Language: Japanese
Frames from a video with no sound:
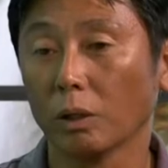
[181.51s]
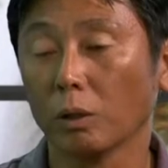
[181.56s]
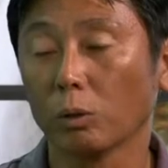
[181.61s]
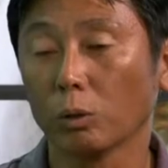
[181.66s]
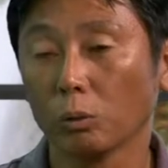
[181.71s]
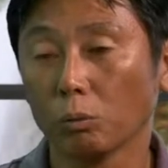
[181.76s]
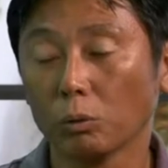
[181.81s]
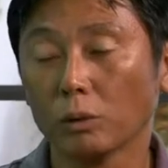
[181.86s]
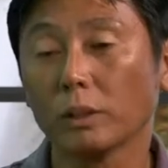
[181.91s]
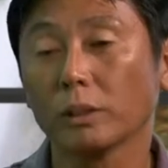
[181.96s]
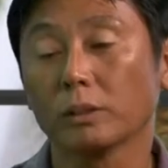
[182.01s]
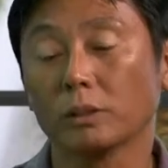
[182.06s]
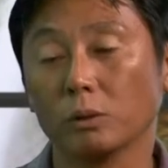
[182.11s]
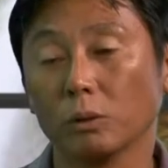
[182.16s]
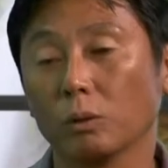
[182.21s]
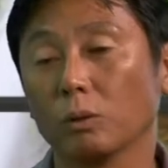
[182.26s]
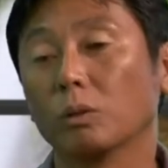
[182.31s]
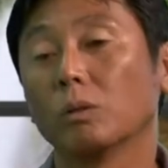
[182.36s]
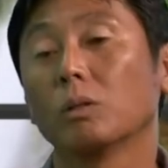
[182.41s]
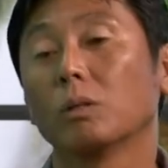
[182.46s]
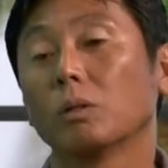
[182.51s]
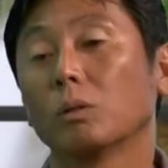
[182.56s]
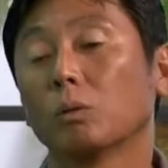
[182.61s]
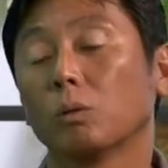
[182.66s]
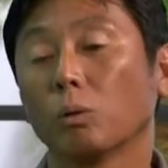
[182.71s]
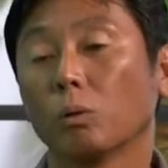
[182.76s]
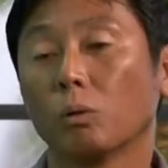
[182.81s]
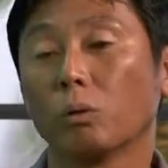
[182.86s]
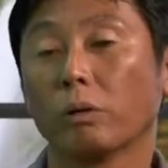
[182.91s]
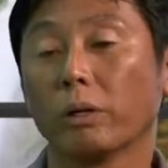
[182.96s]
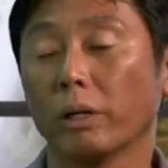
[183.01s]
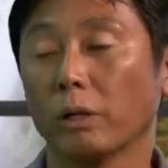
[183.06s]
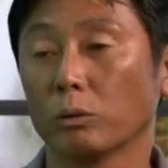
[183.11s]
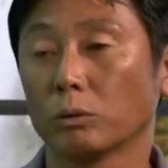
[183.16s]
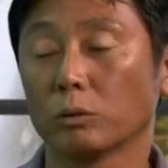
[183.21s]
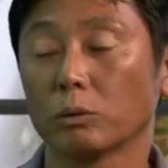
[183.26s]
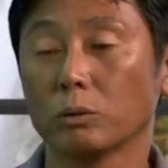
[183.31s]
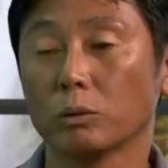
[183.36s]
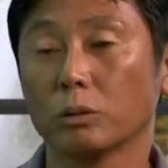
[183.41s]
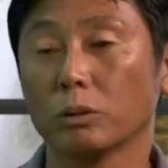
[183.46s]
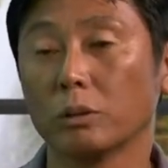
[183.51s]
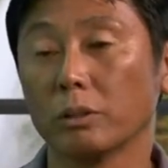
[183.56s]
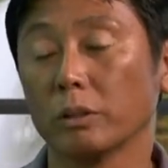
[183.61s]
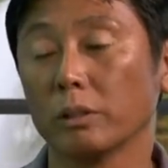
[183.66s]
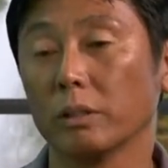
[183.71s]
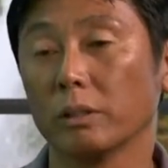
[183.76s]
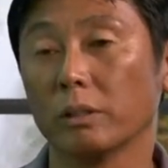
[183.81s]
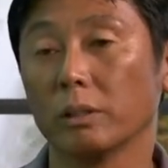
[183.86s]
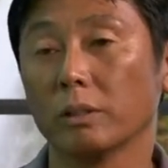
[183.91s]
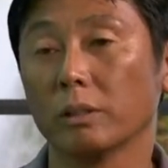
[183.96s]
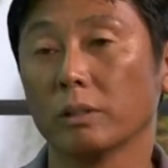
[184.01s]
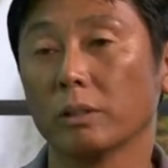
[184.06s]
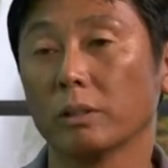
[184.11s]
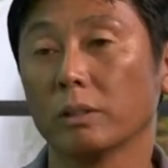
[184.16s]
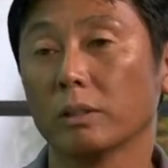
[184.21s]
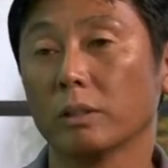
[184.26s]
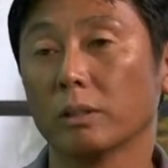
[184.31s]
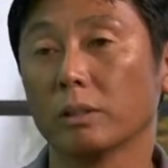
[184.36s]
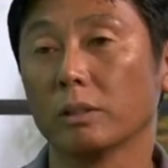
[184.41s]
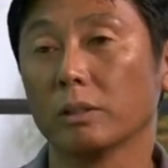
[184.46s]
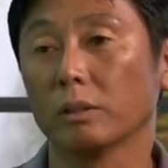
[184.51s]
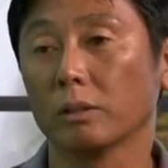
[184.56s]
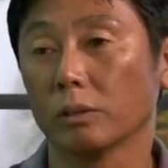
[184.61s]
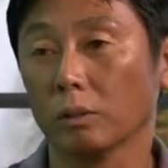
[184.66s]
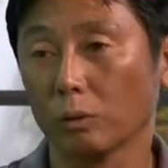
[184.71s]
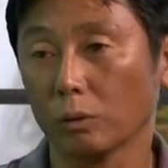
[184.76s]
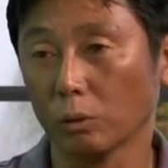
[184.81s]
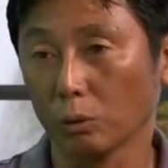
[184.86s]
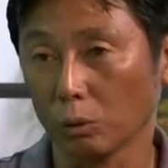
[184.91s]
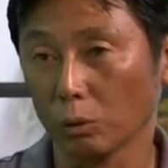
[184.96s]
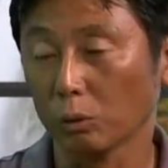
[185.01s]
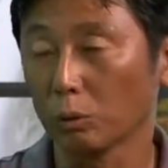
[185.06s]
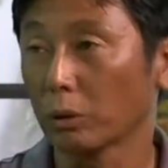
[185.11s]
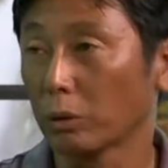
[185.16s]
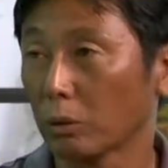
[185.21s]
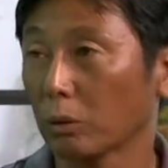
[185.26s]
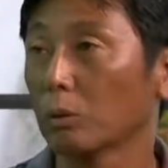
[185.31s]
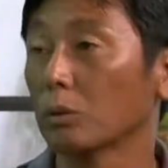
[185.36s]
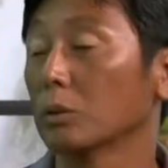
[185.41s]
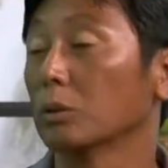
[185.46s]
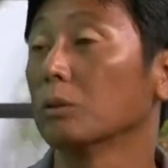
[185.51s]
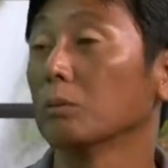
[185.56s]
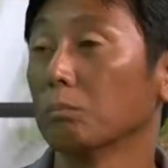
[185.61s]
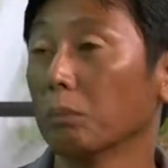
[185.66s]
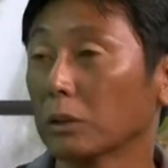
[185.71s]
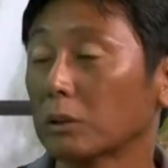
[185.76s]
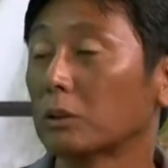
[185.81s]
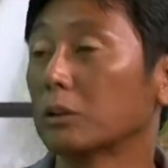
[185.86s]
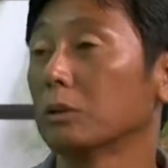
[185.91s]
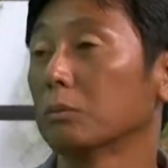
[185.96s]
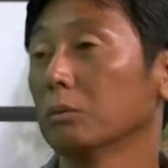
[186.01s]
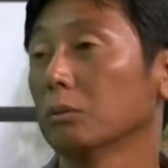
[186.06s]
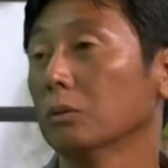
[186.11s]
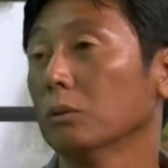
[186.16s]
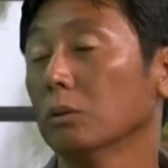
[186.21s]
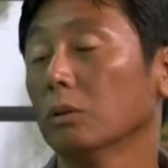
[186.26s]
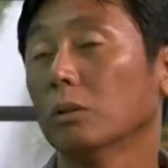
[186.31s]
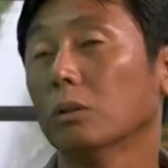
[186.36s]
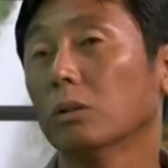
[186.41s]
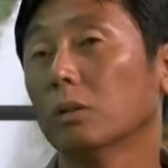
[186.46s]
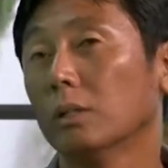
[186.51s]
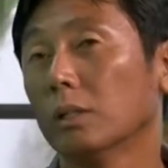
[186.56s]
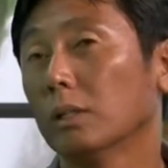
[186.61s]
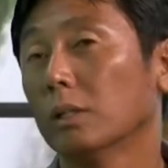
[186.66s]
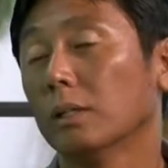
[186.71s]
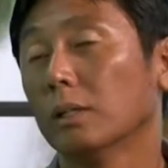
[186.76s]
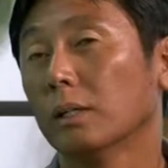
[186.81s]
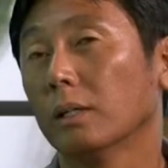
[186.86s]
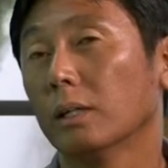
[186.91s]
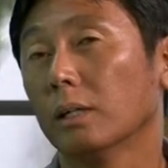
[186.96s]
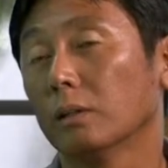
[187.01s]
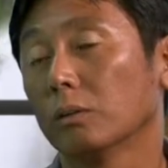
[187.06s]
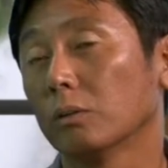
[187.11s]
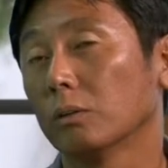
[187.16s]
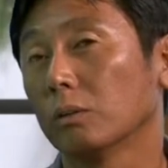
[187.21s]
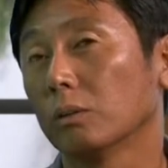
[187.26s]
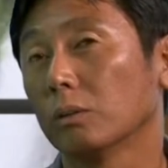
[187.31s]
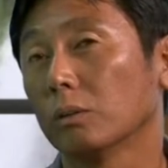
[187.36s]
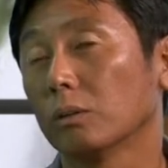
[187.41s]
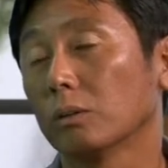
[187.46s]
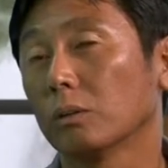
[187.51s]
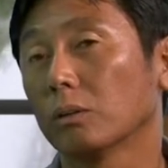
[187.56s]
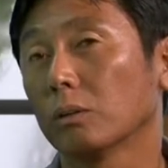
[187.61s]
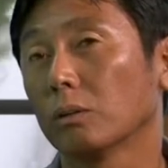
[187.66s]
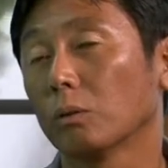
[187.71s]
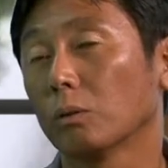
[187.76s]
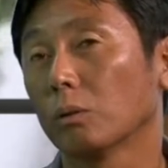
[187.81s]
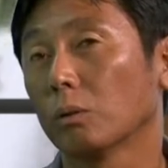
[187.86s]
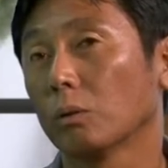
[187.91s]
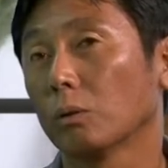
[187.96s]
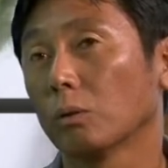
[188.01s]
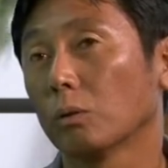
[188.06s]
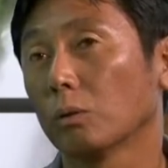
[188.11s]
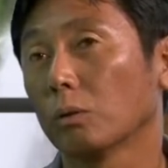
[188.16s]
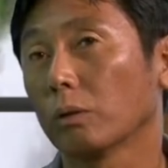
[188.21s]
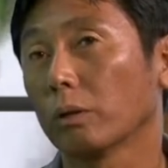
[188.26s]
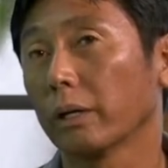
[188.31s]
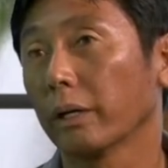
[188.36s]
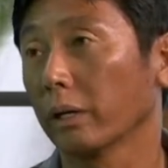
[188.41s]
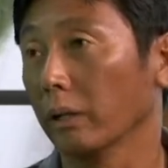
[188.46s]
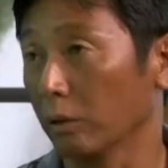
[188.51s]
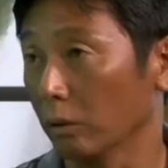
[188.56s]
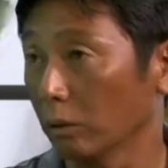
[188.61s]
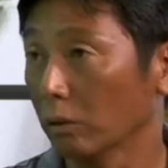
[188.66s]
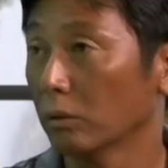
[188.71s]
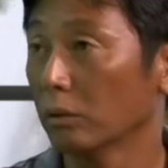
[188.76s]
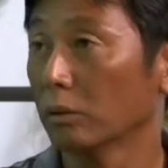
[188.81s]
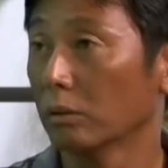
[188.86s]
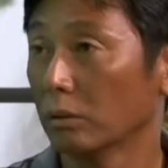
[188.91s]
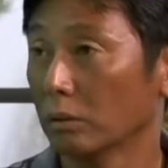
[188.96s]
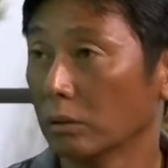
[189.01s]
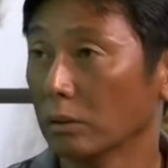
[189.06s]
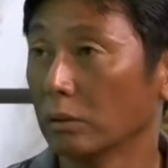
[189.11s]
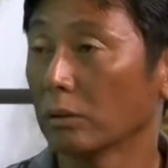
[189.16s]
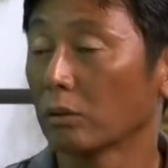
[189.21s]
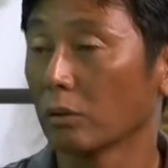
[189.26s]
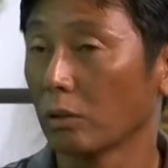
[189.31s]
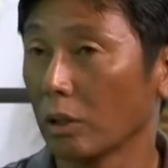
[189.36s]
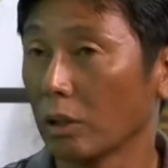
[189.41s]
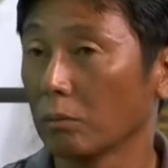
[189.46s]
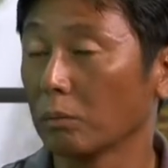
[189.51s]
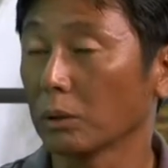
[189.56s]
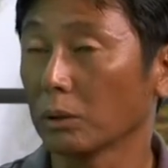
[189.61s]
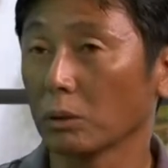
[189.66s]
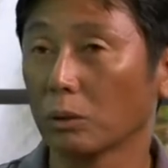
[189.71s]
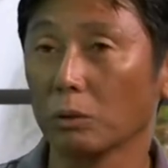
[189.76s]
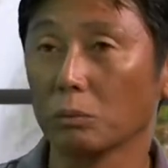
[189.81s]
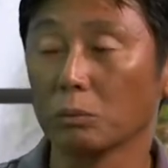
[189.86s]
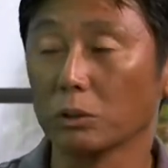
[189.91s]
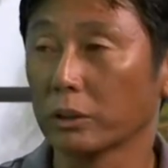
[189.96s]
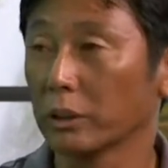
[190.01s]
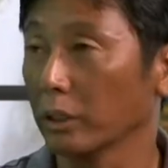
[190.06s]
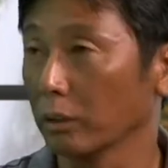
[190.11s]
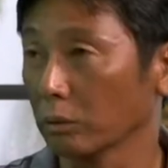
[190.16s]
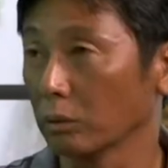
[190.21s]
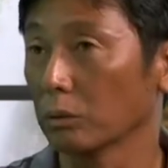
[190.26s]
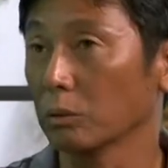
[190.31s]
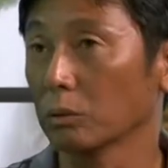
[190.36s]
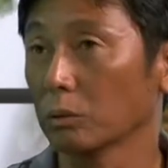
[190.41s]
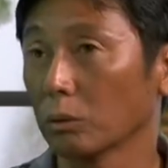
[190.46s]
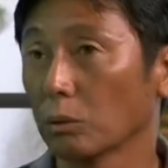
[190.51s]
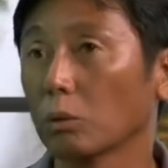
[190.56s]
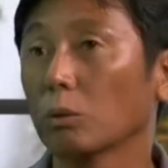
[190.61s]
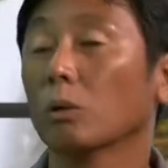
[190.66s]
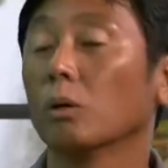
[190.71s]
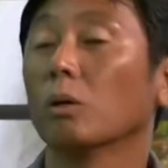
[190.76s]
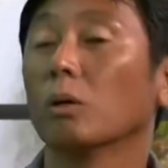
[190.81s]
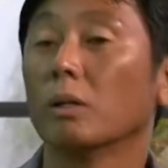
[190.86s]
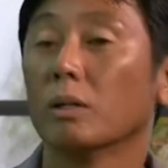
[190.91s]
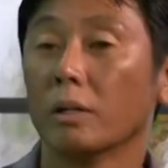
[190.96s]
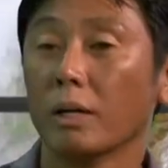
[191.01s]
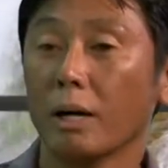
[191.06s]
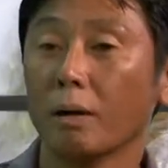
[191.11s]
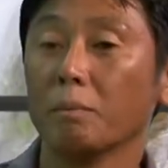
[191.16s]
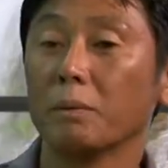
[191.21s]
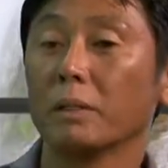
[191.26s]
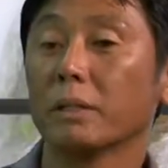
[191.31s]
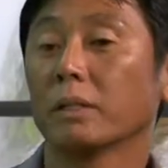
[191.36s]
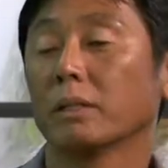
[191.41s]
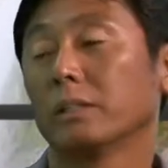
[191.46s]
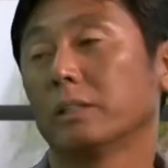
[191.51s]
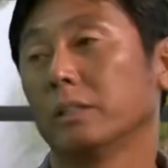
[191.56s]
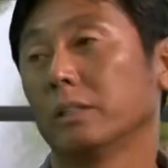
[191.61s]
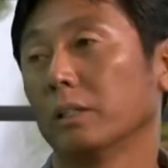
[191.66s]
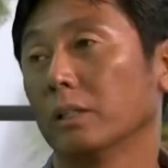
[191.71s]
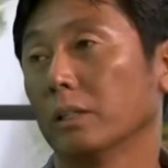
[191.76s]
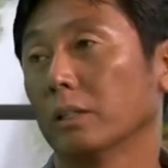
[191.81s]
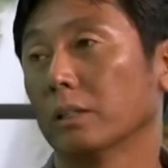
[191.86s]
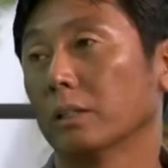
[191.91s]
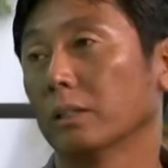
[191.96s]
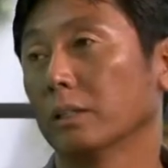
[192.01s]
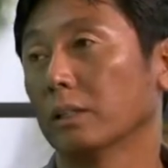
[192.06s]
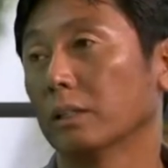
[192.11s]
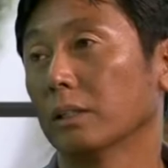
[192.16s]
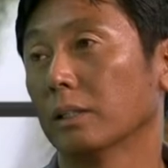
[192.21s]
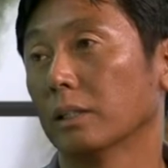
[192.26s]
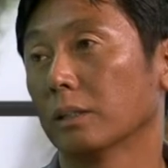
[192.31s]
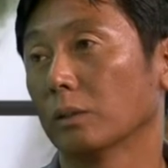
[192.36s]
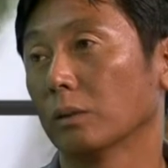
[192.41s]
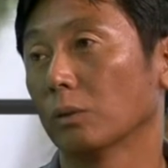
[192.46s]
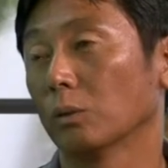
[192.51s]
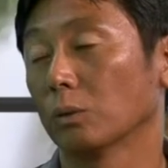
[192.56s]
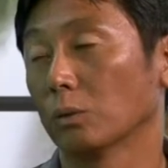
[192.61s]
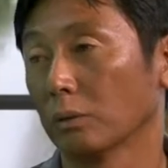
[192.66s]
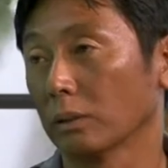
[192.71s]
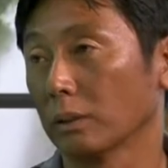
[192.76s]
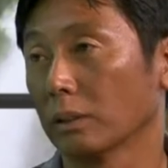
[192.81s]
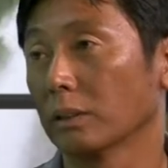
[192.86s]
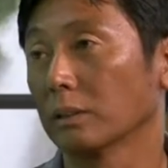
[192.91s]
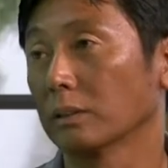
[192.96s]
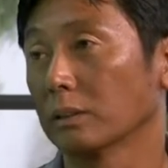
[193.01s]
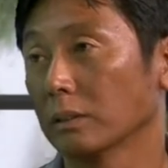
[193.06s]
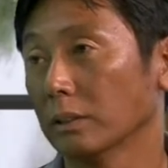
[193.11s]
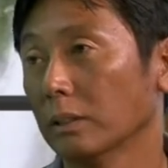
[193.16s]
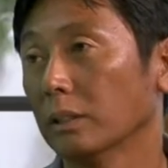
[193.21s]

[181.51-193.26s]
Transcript: あ、子どもたちの心のケアをするってことをイコールまず自分の,、あの心のケアを、トラウマと向き合うということをアメリカに来てあの教わったんですね